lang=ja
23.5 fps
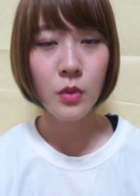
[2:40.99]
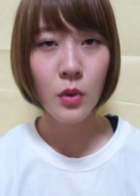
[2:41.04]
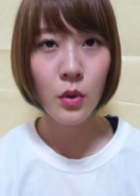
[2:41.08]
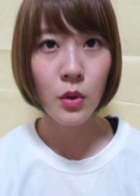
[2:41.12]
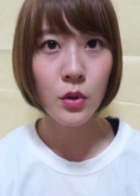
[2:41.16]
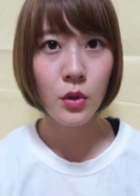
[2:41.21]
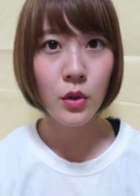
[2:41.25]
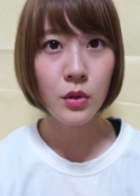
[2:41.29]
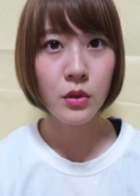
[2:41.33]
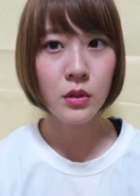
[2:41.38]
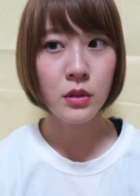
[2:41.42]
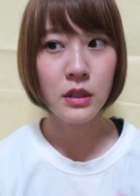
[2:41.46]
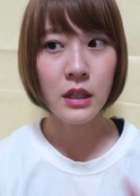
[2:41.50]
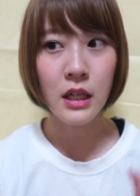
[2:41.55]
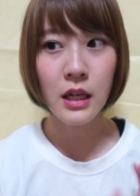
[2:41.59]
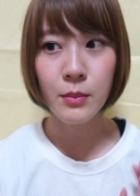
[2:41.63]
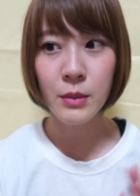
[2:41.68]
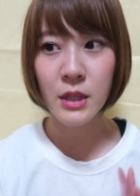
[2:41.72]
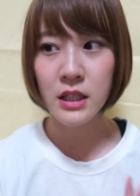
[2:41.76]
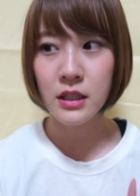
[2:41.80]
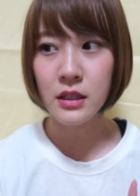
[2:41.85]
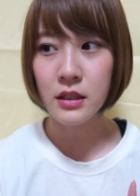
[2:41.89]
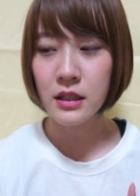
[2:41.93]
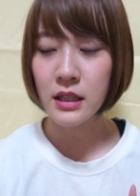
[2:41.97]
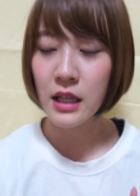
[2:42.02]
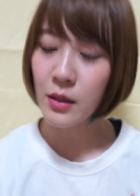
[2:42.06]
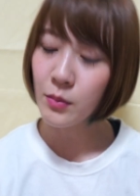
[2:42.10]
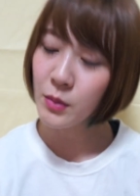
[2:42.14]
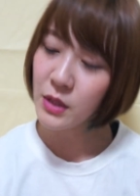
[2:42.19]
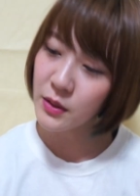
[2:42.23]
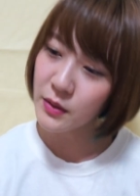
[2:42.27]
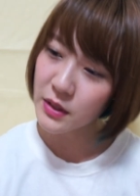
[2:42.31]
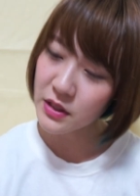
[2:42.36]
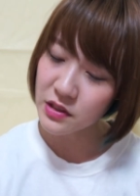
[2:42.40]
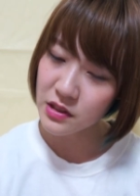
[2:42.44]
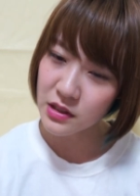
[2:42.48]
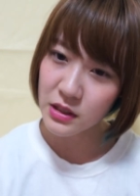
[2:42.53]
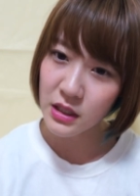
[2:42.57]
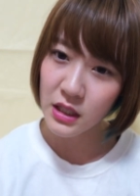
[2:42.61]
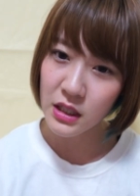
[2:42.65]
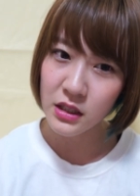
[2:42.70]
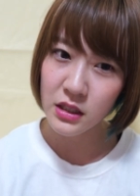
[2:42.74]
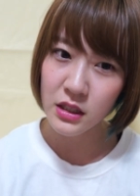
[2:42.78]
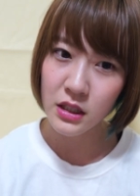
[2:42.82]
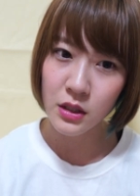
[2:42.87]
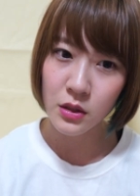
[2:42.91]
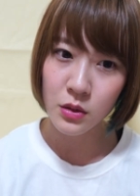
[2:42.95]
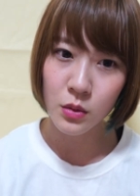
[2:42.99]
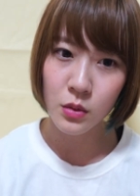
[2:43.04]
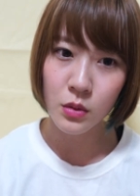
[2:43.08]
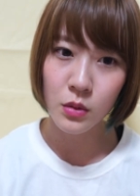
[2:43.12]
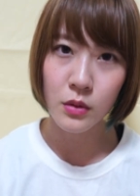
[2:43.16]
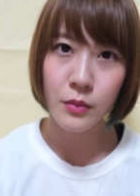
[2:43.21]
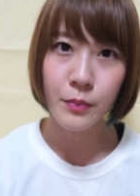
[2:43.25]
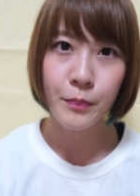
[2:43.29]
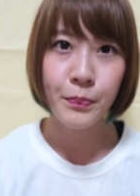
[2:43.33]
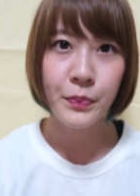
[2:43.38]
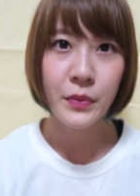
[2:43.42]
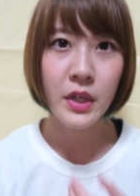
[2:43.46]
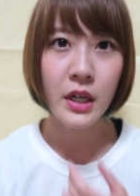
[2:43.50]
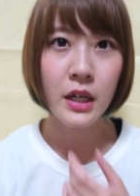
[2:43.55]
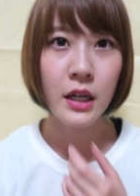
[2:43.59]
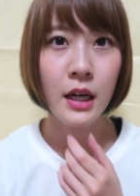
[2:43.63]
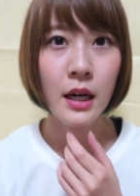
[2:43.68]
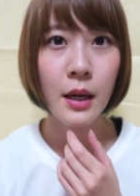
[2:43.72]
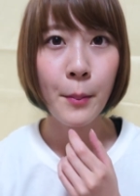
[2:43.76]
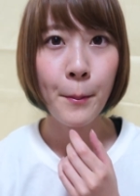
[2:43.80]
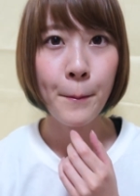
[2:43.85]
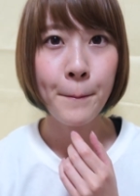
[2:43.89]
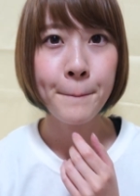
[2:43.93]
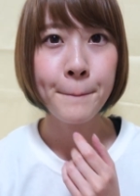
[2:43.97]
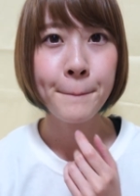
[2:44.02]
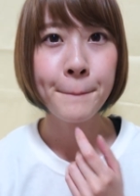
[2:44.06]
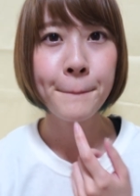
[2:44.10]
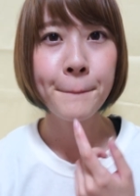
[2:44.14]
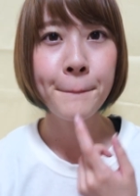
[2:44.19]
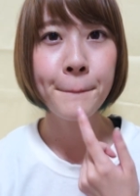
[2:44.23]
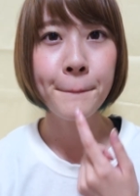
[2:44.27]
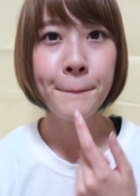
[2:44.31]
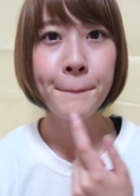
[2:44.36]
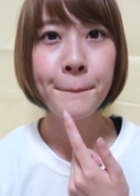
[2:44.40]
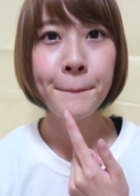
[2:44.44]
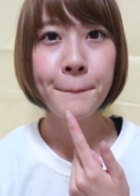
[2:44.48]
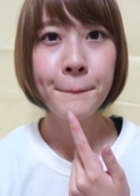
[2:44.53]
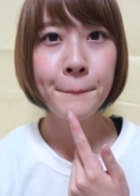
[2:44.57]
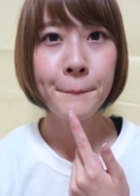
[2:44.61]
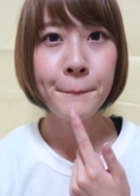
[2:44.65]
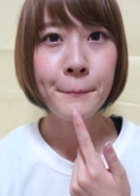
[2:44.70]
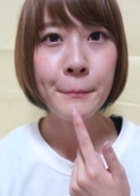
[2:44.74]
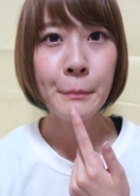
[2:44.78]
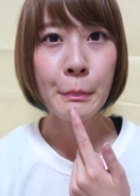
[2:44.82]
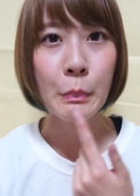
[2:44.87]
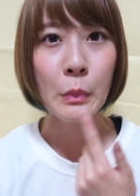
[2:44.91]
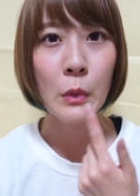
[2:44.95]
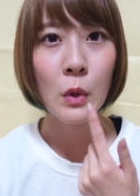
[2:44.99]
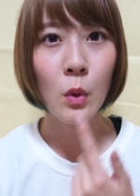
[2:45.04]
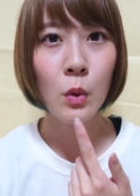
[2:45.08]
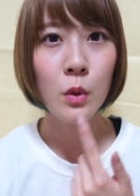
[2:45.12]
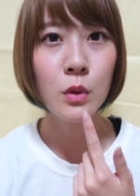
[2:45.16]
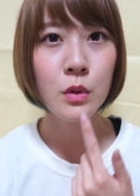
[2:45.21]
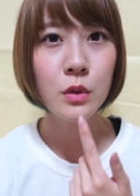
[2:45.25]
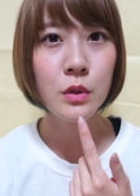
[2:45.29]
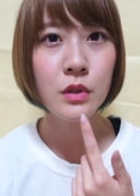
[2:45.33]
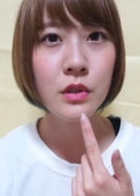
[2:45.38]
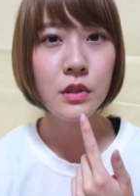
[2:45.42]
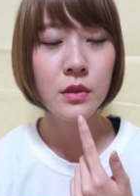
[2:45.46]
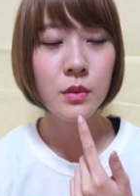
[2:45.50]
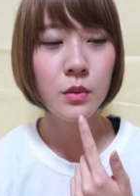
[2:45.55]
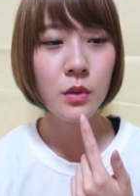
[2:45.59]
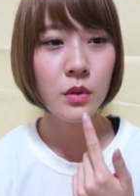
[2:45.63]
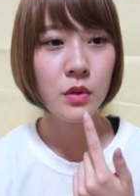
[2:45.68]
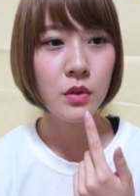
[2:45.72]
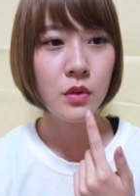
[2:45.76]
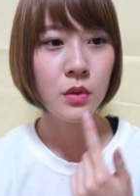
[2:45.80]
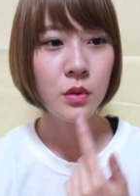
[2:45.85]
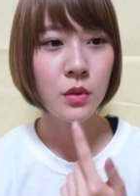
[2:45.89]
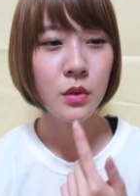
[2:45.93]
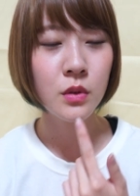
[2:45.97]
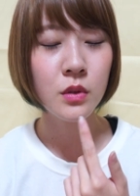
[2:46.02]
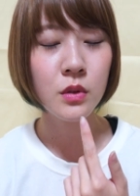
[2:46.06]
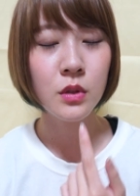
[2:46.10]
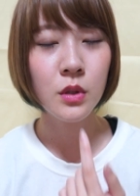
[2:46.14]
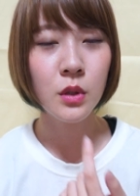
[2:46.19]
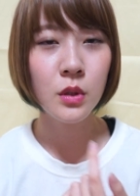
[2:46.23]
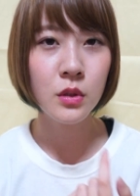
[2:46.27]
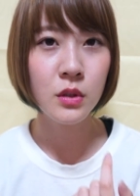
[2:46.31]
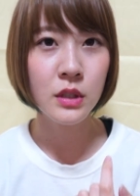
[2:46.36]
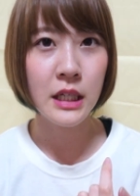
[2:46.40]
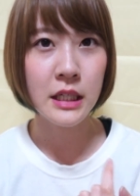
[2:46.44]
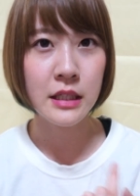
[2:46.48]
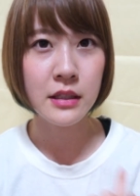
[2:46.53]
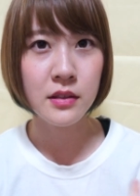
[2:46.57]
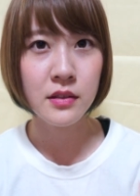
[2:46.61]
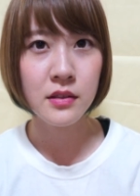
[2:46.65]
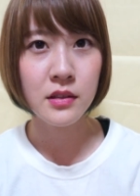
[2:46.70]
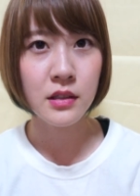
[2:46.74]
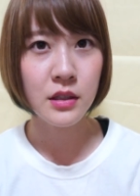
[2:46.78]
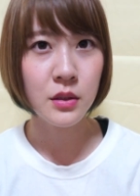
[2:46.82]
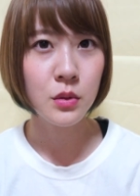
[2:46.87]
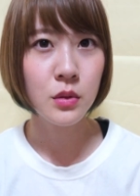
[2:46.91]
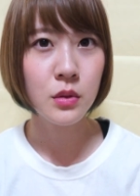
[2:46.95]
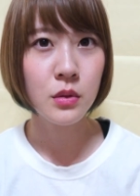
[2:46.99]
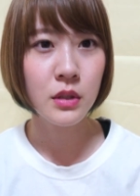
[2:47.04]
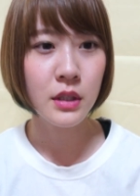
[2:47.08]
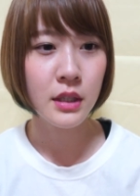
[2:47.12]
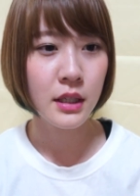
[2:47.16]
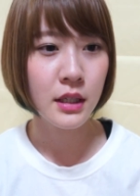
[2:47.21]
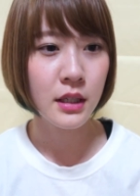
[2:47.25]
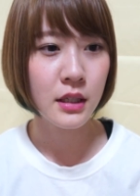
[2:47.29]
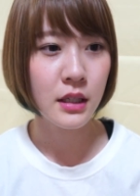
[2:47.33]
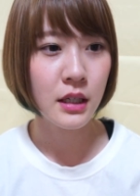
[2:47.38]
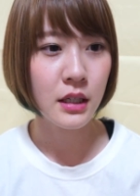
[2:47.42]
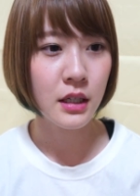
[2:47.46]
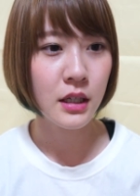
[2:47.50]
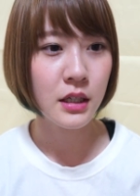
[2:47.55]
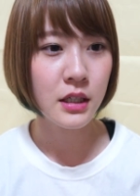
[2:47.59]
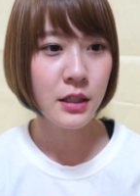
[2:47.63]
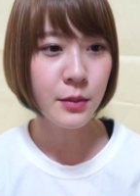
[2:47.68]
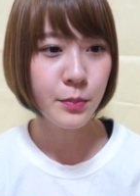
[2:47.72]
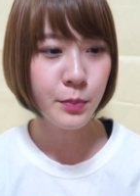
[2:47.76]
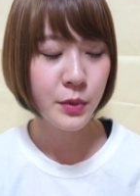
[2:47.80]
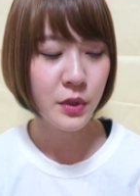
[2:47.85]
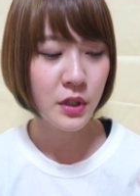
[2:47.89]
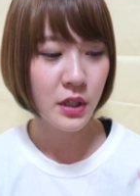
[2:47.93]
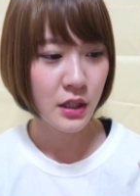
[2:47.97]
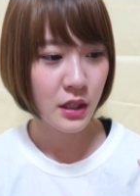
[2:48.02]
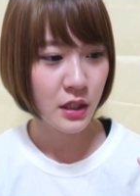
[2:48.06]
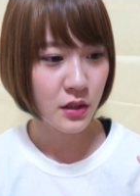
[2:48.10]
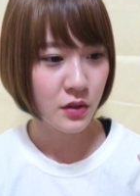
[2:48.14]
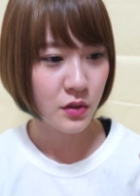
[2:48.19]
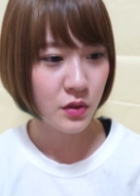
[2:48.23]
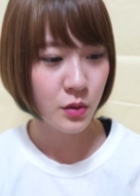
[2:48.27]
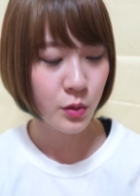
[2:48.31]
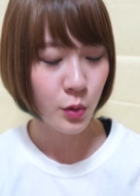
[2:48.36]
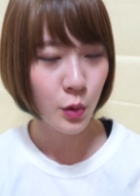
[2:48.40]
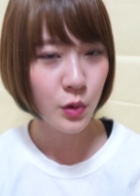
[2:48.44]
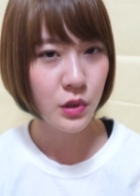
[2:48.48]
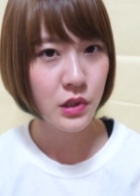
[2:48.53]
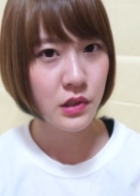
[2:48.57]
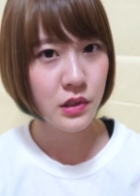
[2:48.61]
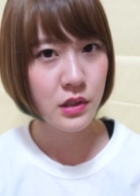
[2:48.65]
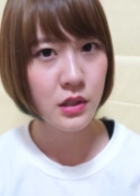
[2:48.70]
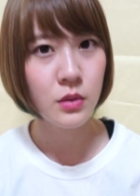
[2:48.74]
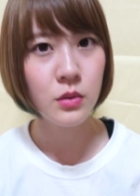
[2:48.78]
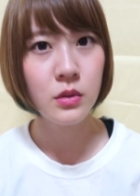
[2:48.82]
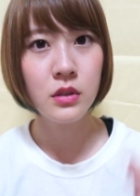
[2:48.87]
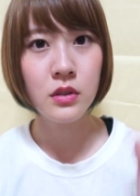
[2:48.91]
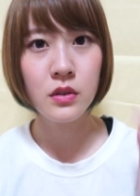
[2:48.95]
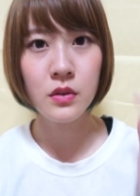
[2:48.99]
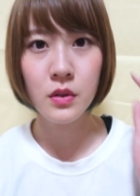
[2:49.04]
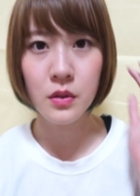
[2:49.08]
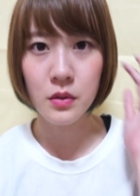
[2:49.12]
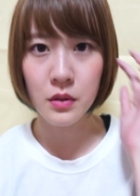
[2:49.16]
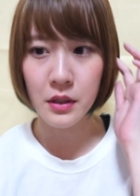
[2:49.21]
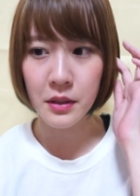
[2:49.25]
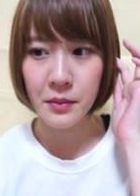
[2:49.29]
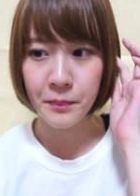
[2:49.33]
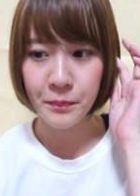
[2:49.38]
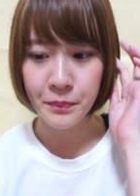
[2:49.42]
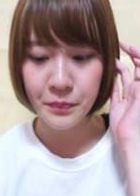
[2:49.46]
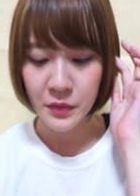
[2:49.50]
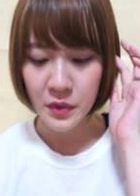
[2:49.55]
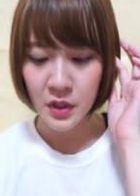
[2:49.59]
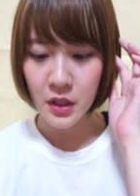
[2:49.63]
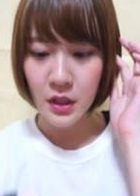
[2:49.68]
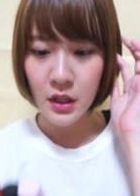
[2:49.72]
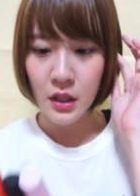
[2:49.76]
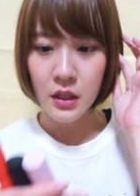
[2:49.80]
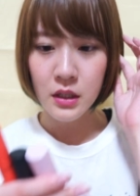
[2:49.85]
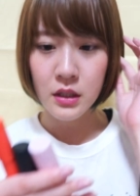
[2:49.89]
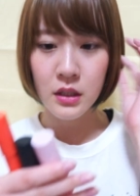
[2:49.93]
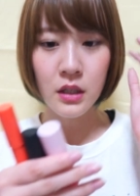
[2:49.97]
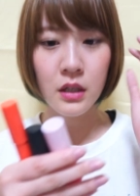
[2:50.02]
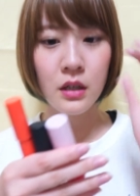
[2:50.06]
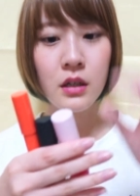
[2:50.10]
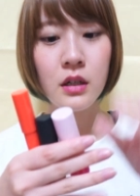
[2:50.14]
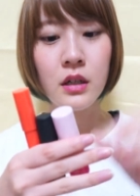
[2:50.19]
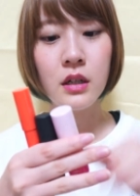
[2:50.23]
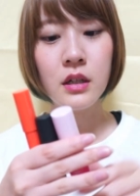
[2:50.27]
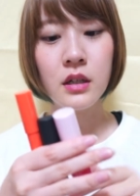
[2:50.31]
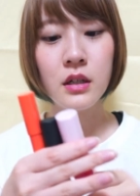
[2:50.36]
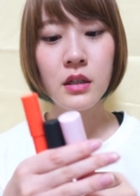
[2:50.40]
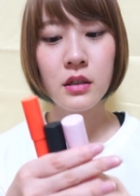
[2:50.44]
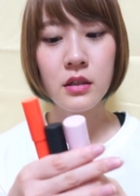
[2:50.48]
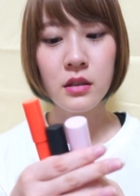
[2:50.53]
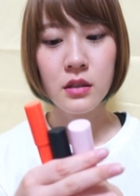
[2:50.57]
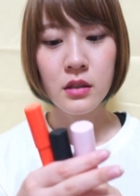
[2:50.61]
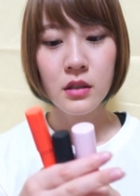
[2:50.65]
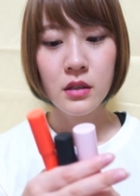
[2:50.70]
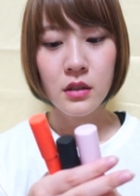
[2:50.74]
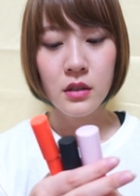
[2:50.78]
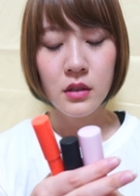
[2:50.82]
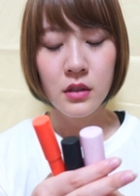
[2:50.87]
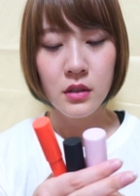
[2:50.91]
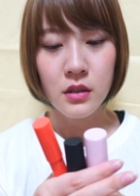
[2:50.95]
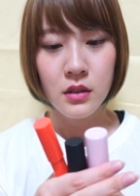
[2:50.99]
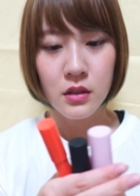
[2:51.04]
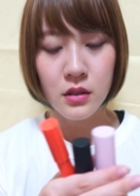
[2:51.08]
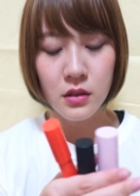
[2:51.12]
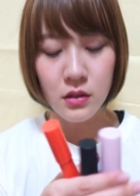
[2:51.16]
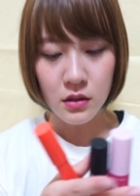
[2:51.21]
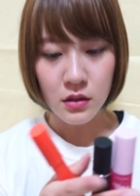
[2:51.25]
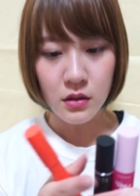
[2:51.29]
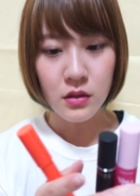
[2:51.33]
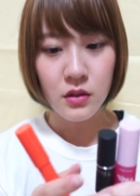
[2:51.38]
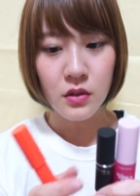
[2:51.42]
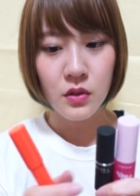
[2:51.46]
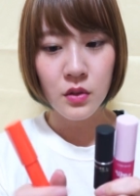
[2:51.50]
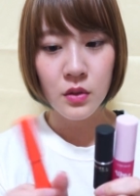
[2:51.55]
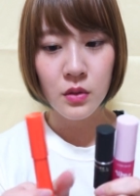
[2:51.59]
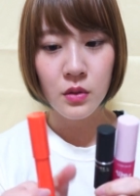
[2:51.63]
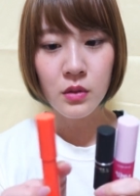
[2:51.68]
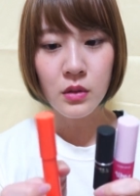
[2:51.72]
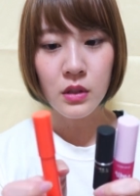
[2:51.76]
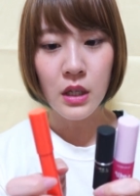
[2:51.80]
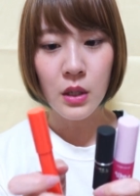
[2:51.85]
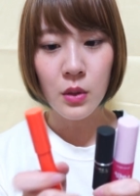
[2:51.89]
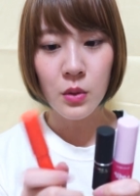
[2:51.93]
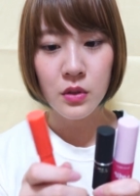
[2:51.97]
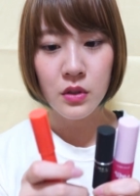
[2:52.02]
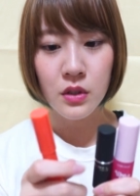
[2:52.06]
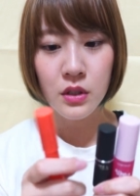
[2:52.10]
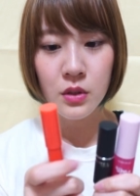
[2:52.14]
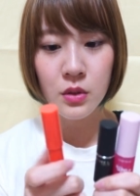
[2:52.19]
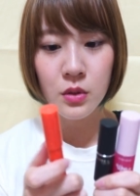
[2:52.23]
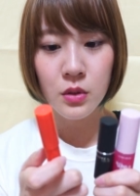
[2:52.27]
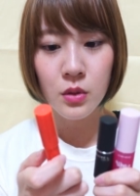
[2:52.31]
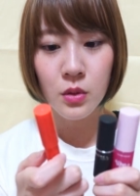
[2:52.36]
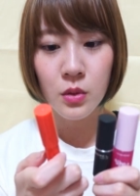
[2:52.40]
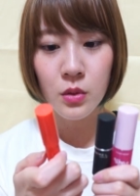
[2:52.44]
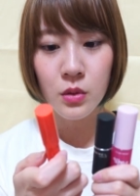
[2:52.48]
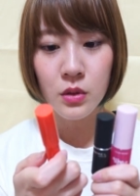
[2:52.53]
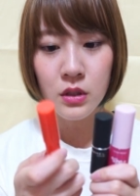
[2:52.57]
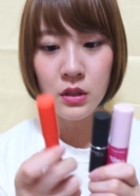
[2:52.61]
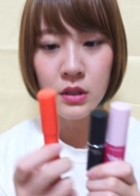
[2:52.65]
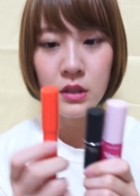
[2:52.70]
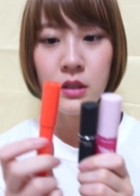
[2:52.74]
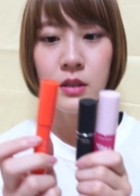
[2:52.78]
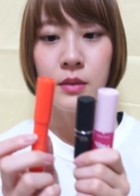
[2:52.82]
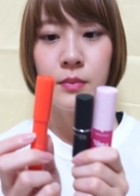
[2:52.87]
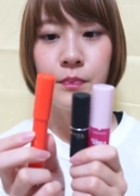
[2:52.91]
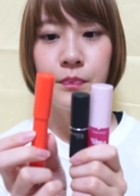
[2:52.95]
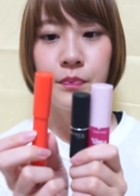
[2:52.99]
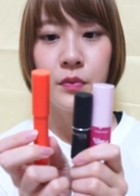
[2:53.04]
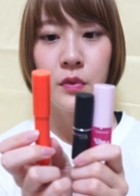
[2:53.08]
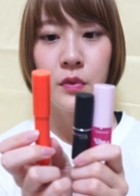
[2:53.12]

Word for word: をよく舐め舐めはしないんだけどなんかうんこの口をすごくよくやっちゃうのでなんかリップがねすぐ落ちちゃうんですよねだからうんすぐ直せるように